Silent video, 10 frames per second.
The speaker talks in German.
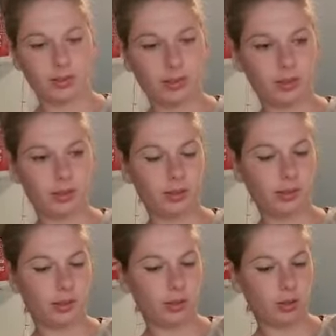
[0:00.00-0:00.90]
So,
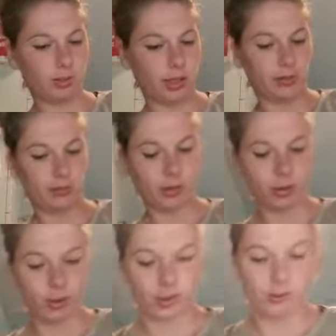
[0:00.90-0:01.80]
jetzt kommt einfach
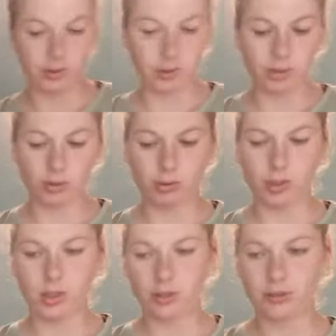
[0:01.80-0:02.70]
noch etwas
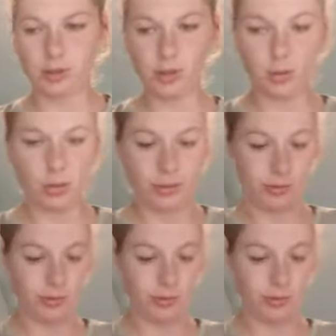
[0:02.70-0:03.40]
Zitronensaft dazu,